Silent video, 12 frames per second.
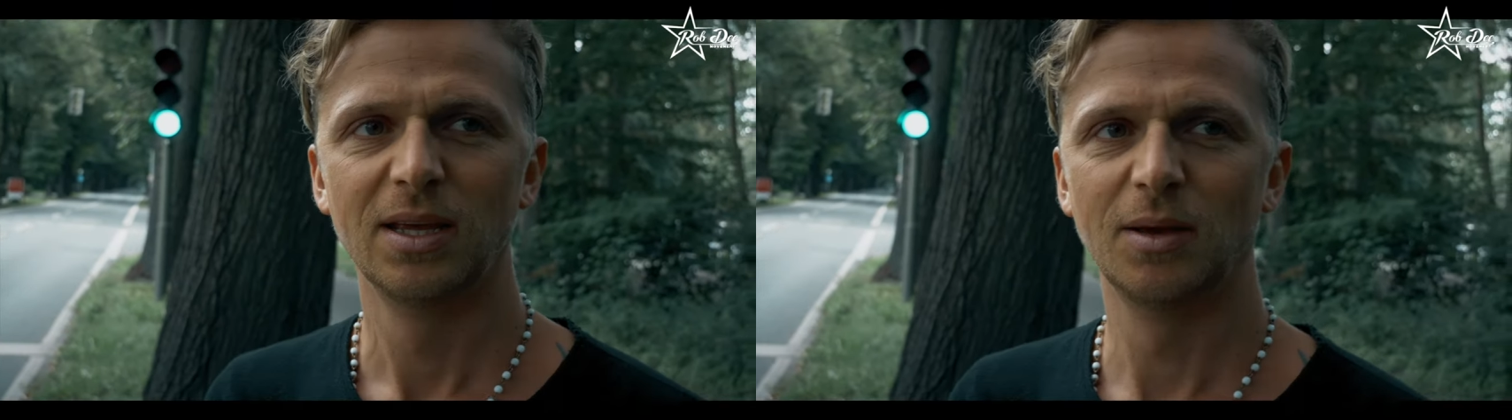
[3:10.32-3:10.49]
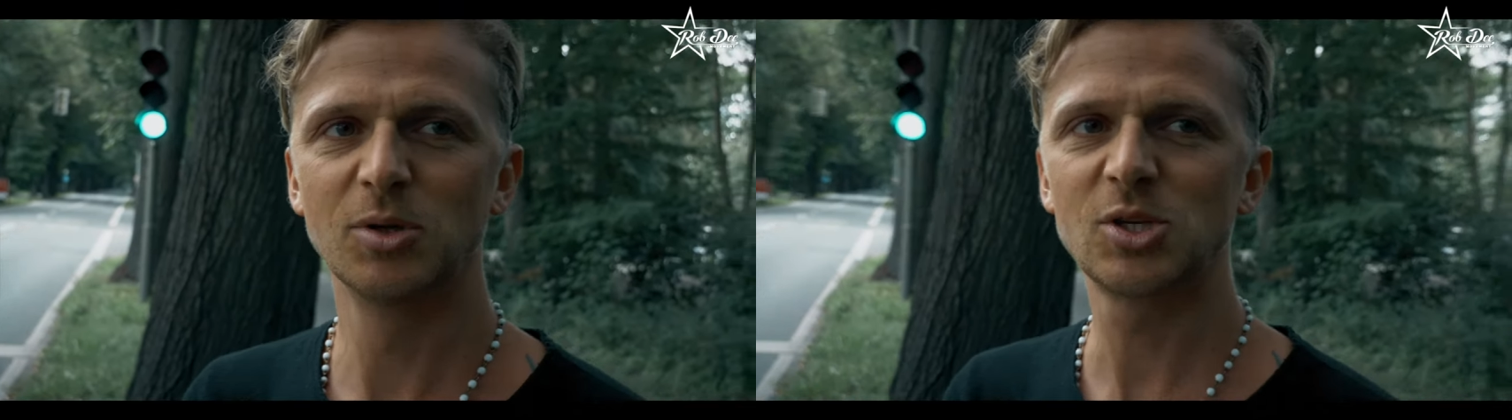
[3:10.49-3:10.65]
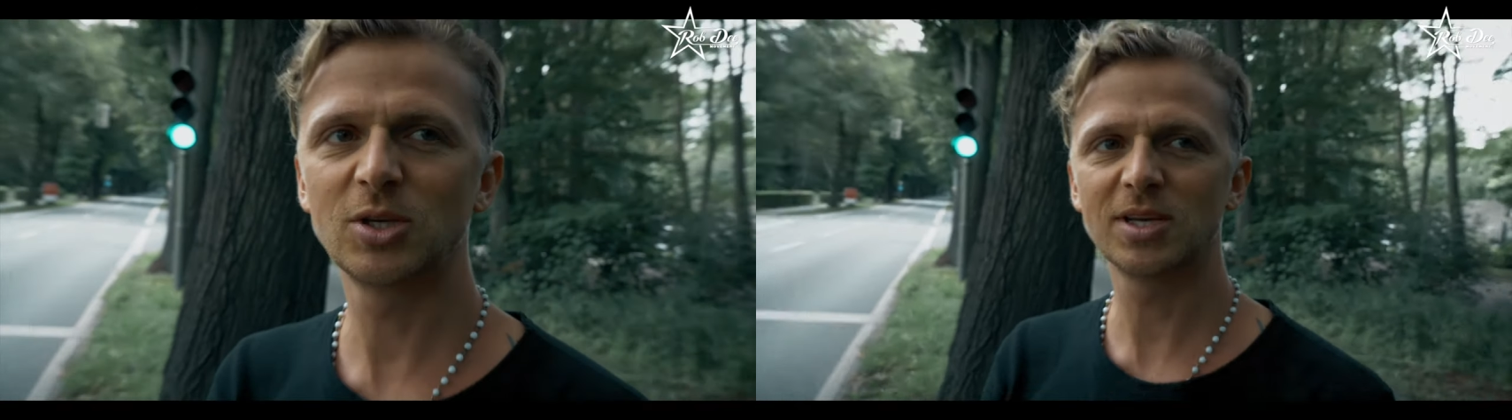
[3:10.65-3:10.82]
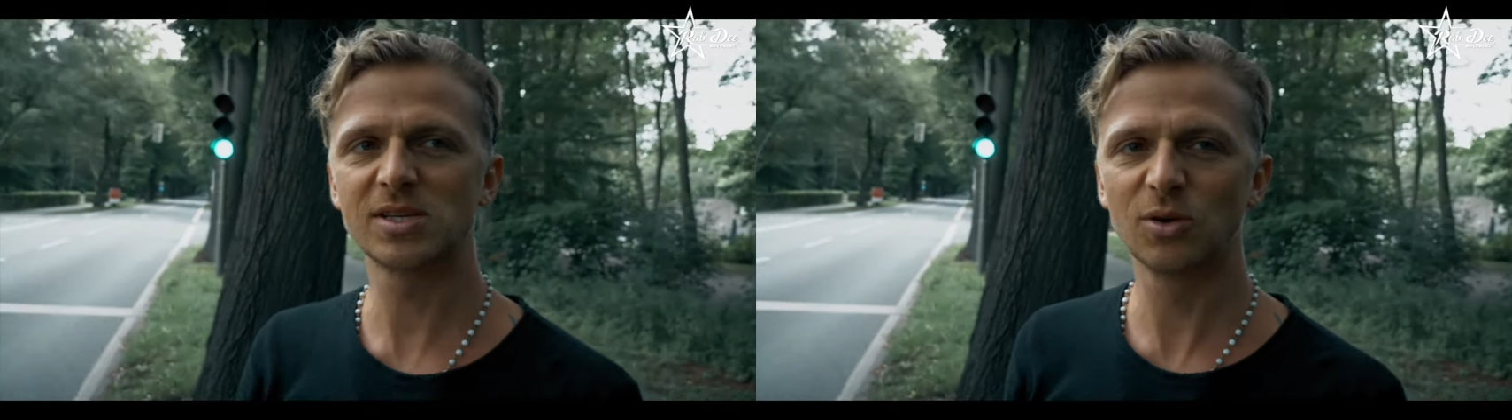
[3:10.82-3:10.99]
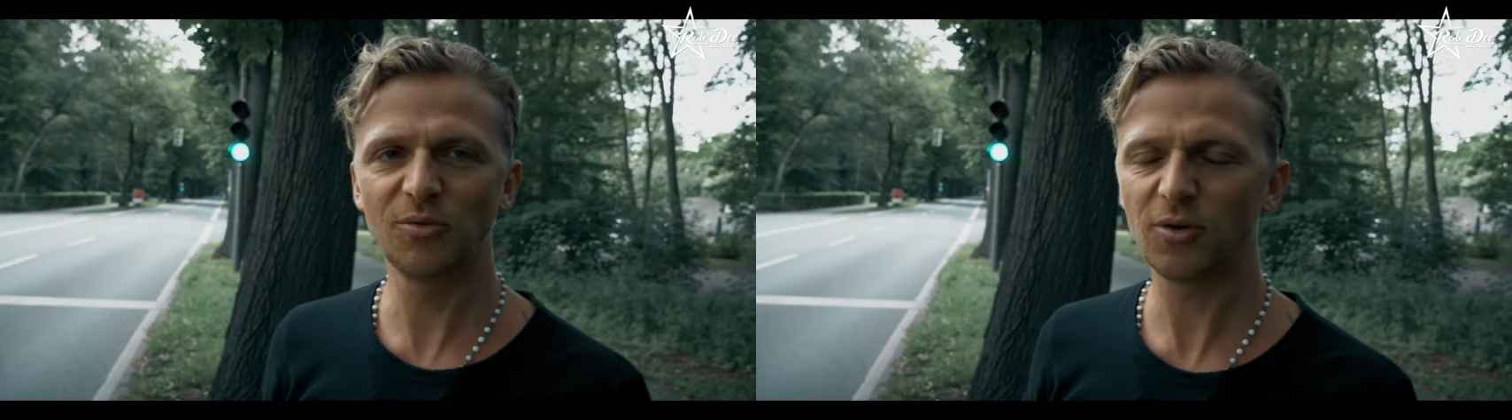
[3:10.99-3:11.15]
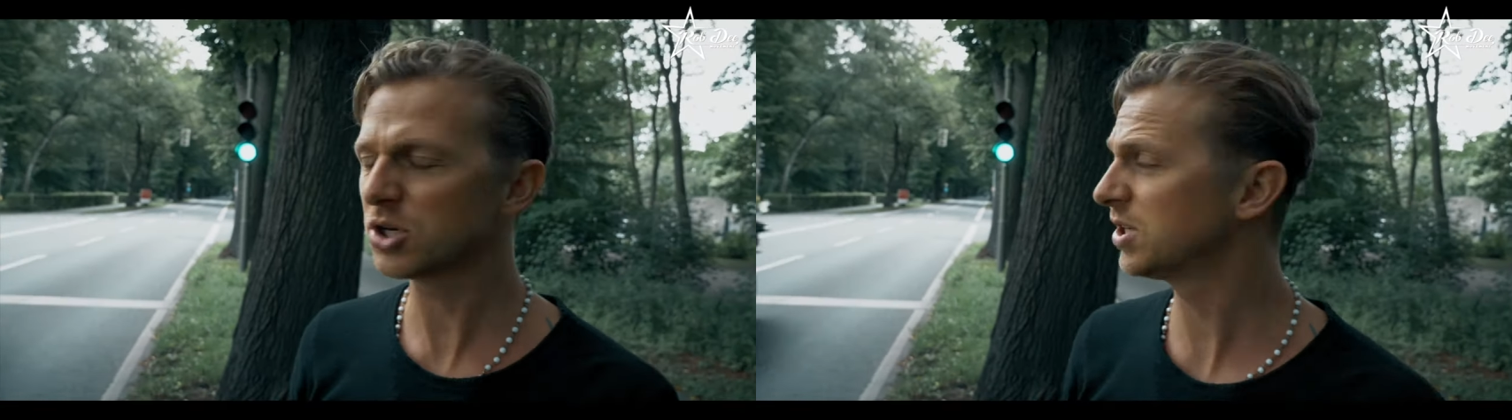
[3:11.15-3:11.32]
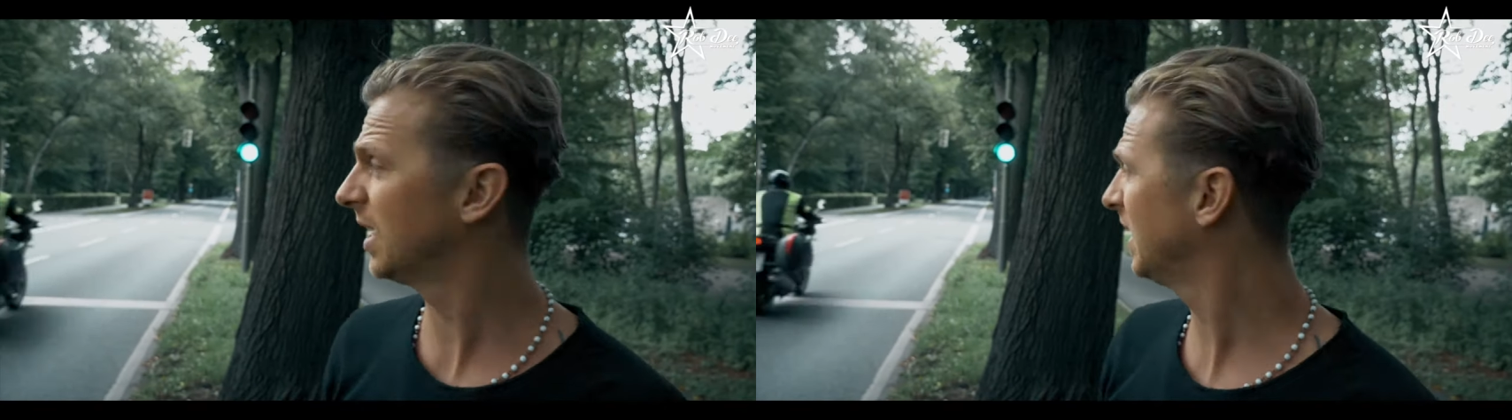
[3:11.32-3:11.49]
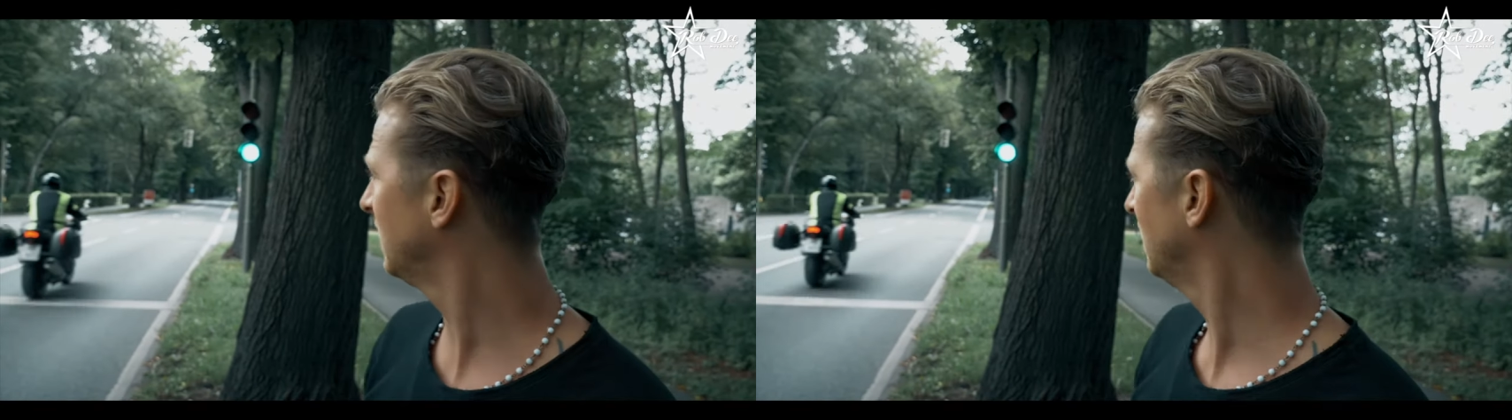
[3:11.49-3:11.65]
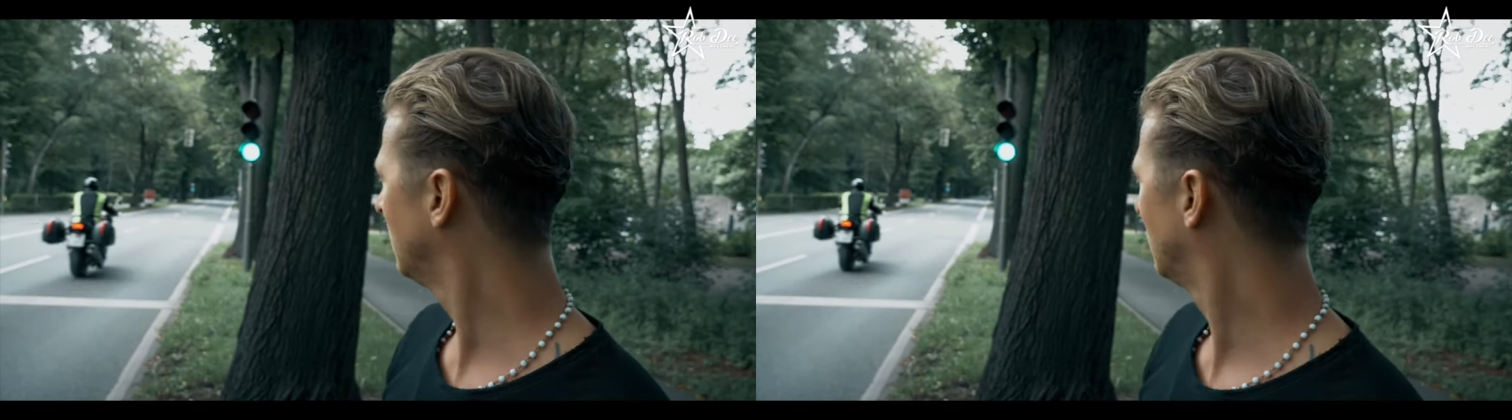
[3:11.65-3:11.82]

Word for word: Ihr müsst euch das so vorstellen,